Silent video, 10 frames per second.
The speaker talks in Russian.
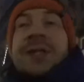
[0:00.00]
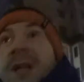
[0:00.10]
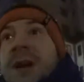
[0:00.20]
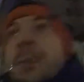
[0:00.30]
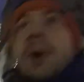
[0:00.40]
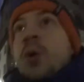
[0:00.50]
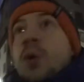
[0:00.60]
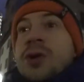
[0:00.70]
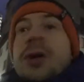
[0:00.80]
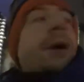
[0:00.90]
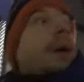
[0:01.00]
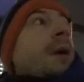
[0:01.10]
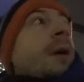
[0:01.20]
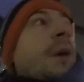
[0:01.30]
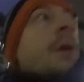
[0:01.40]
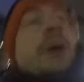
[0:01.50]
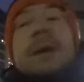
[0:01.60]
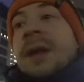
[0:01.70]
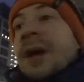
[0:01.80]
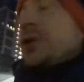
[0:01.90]
сильно похожи,
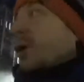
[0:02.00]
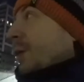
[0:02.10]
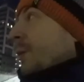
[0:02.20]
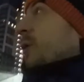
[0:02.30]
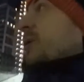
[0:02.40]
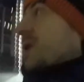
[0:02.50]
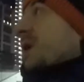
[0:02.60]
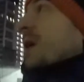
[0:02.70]
да еще и плюс